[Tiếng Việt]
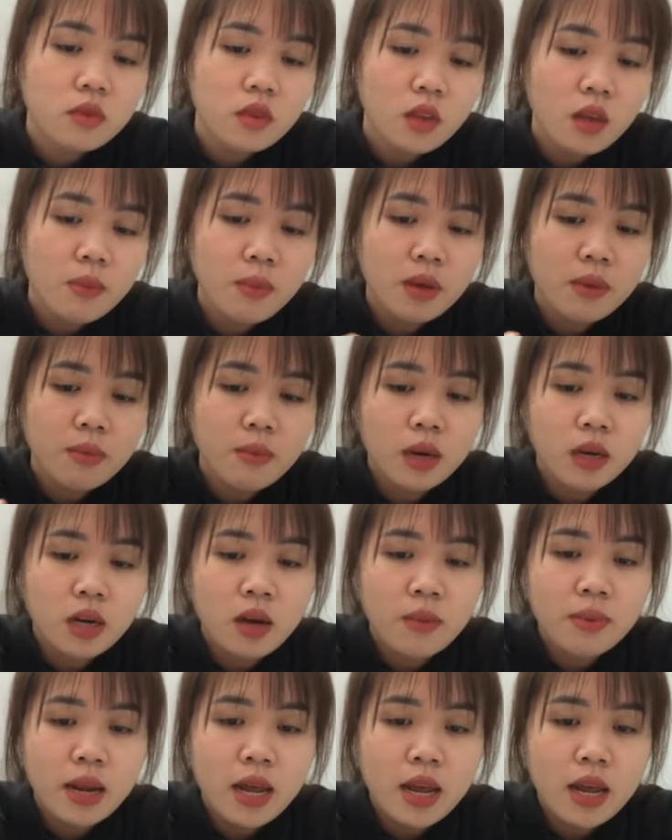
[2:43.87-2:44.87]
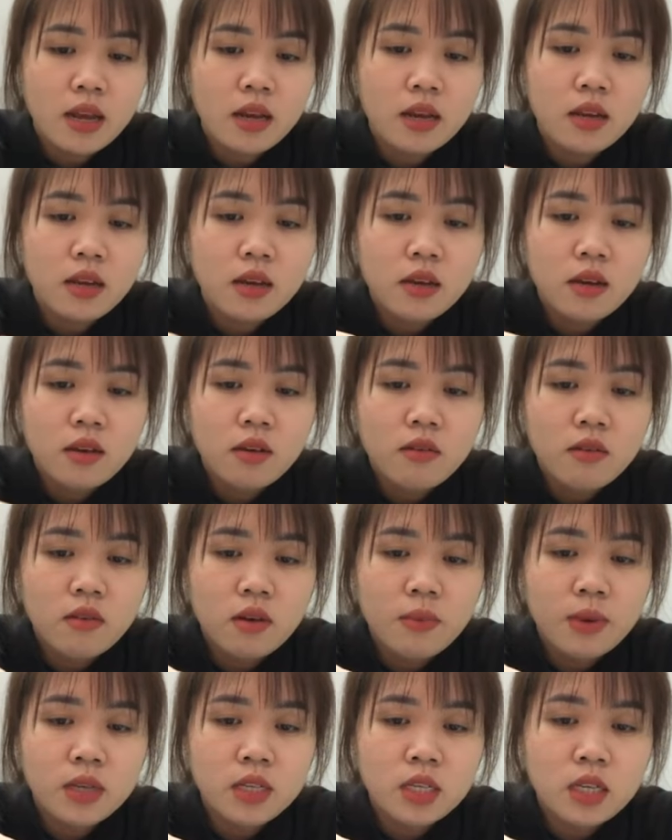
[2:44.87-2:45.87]
và mình mở nắp ra ở
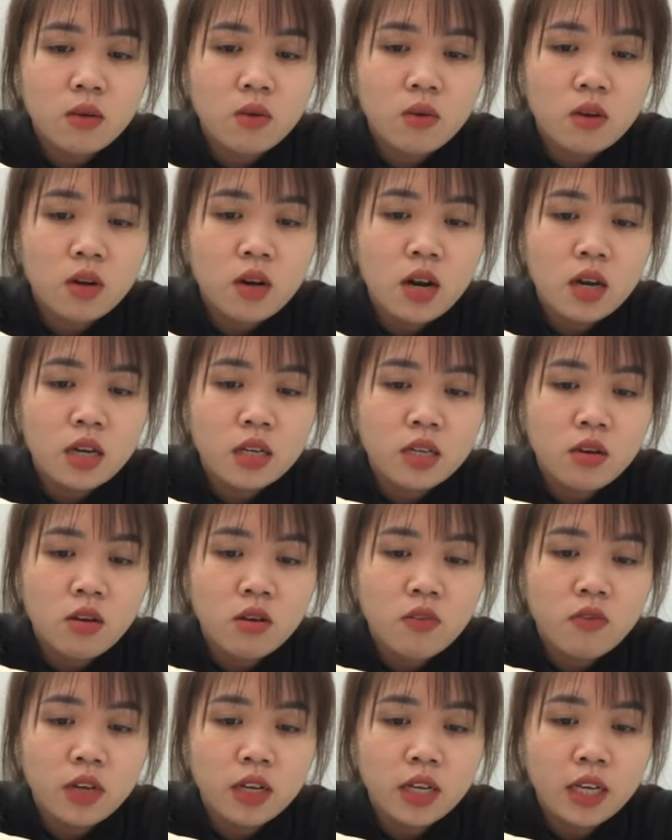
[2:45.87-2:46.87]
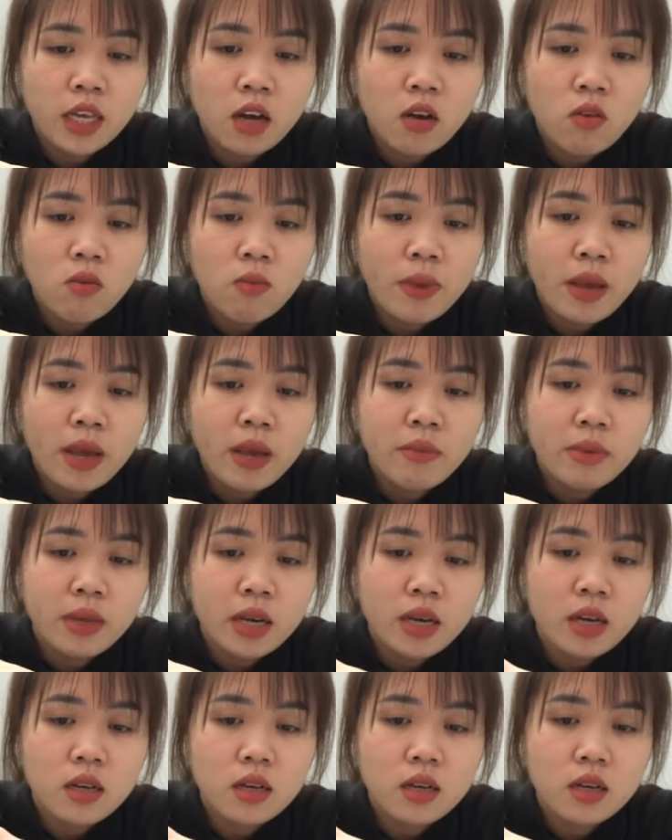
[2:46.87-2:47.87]
bên trong có rất là nhiều phần kẹo mềm
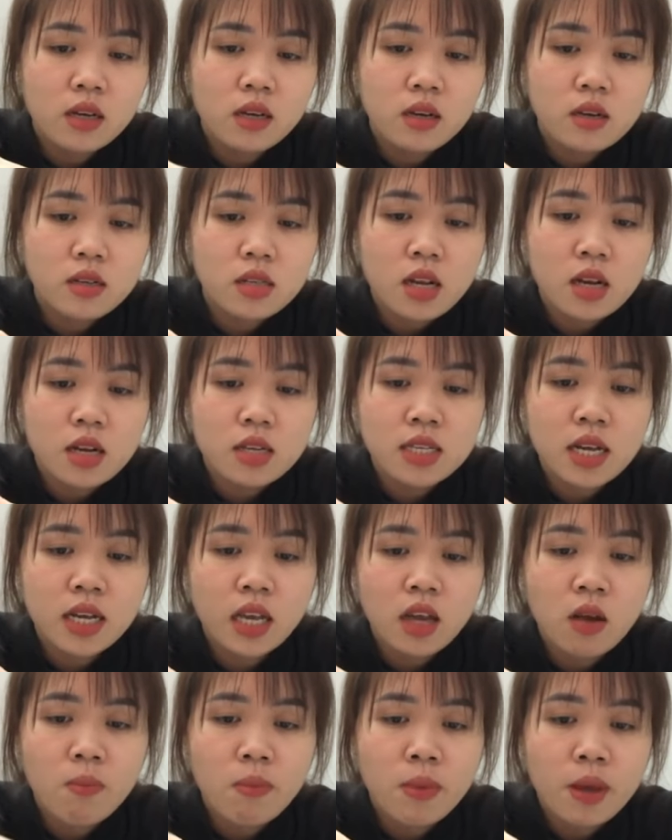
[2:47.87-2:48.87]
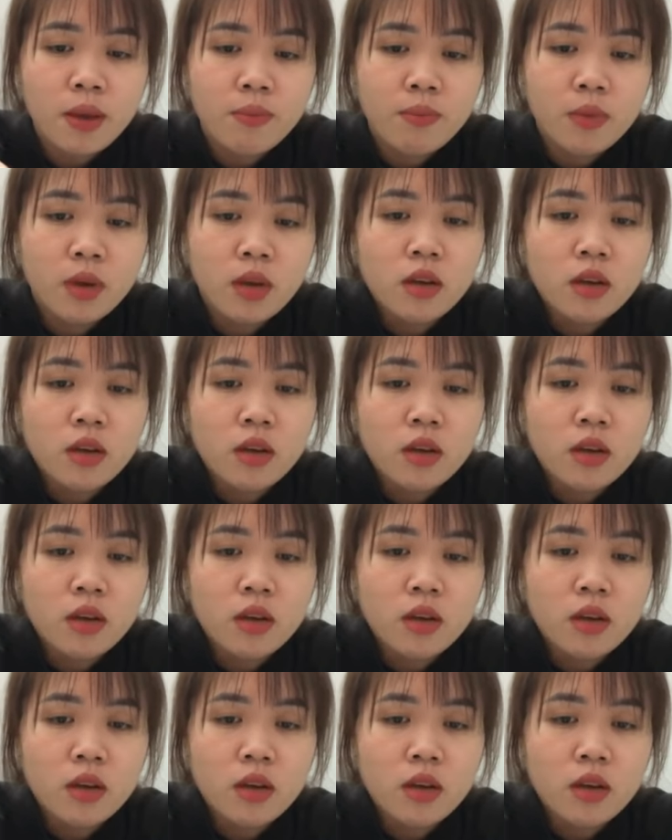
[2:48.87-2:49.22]
nhá tất cả các dạng kẹo mềm